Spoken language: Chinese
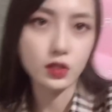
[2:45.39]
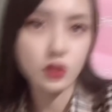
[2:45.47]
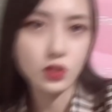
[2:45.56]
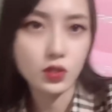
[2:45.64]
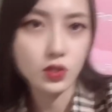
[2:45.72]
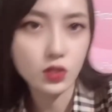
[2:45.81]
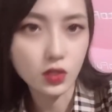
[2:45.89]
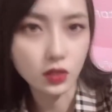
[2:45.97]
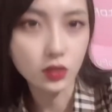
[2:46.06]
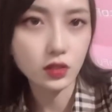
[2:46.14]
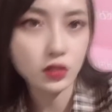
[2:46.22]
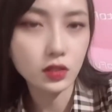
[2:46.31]
整
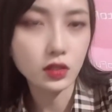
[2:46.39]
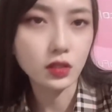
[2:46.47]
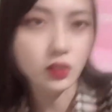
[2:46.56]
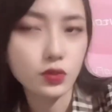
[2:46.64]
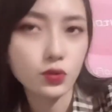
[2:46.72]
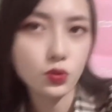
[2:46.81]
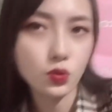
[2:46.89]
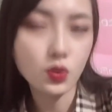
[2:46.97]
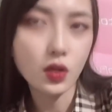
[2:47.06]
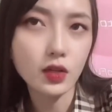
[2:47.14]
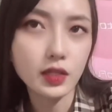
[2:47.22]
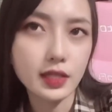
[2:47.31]
个中超
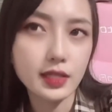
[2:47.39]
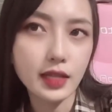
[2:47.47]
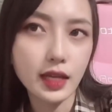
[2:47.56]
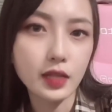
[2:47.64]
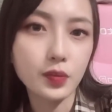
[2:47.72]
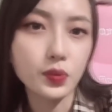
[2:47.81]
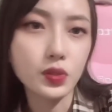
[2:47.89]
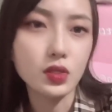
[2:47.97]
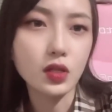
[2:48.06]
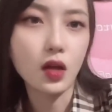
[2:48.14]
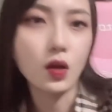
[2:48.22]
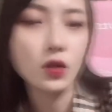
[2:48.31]
联赛里比较，